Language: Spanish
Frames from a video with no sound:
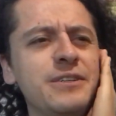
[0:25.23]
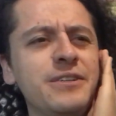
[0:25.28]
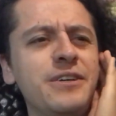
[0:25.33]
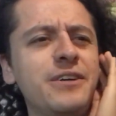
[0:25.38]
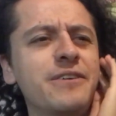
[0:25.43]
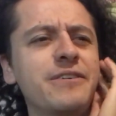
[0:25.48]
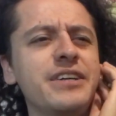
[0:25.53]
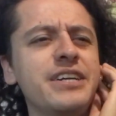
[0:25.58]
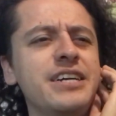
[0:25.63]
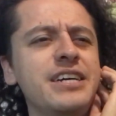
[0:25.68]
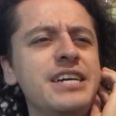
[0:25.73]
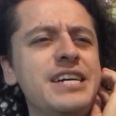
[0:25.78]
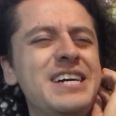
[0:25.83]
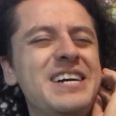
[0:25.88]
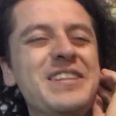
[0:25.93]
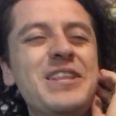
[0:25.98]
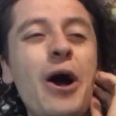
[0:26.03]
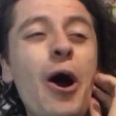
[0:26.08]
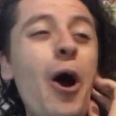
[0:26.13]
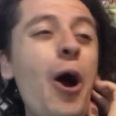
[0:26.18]
No, güey.
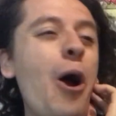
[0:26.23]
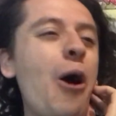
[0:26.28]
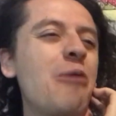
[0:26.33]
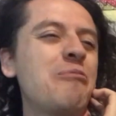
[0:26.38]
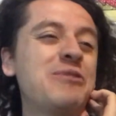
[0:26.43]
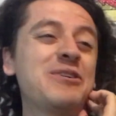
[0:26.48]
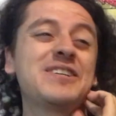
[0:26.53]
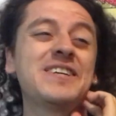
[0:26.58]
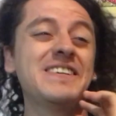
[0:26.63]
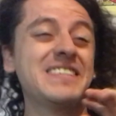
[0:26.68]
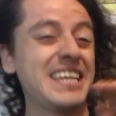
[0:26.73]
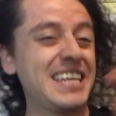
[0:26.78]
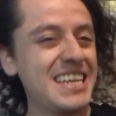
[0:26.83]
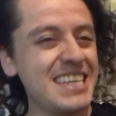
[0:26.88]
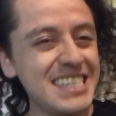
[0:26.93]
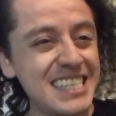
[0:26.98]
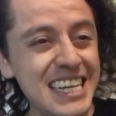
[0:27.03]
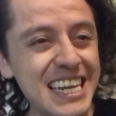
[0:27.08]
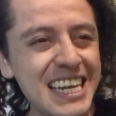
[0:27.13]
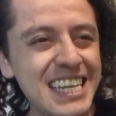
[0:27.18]
No, pero ¿sabes a
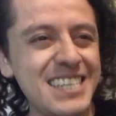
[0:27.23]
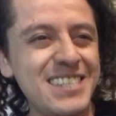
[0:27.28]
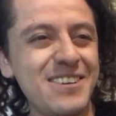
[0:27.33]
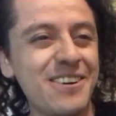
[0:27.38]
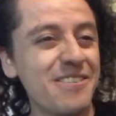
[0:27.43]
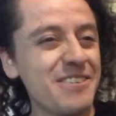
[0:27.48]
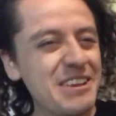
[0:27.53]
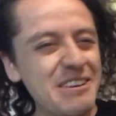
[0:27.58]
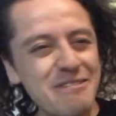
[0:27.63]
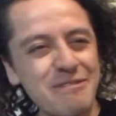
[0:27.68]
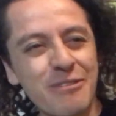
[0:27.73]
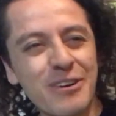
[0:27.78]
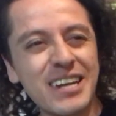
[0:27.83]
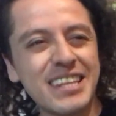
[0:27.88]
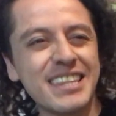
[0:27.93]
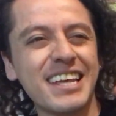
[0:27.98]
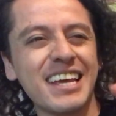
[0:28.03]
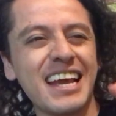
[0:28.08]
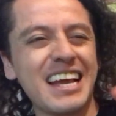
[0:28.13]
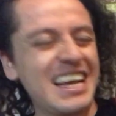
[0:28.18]
quién sí les dio bien
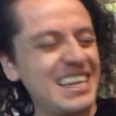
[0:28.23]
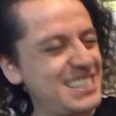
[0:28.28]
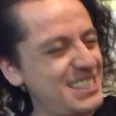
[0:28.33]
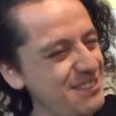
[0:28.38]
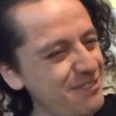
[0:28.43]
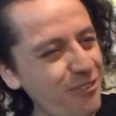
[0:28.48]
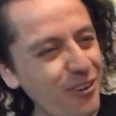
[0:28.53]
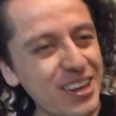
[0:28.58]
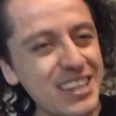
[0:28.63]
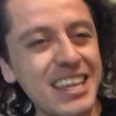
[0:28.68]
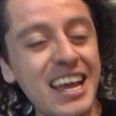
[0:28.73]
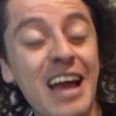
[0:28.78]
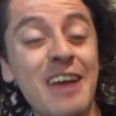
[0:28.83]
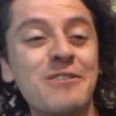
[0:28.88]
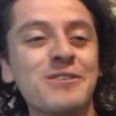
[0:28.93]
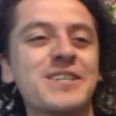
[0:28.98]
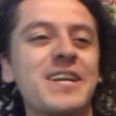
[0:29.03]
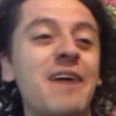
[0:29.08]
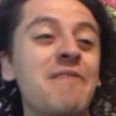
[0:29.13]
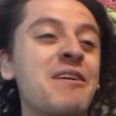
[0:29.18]
fuerte? Así fuerte, a
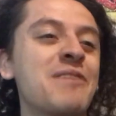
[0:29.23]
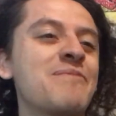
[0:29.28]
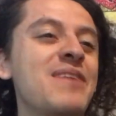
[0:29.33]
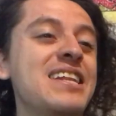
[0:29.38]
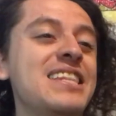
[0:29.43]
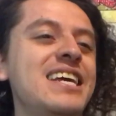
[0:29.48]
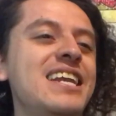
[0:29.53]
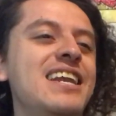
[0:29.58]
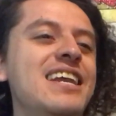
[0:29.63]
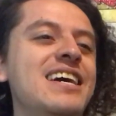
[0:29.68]
los que hablan mal de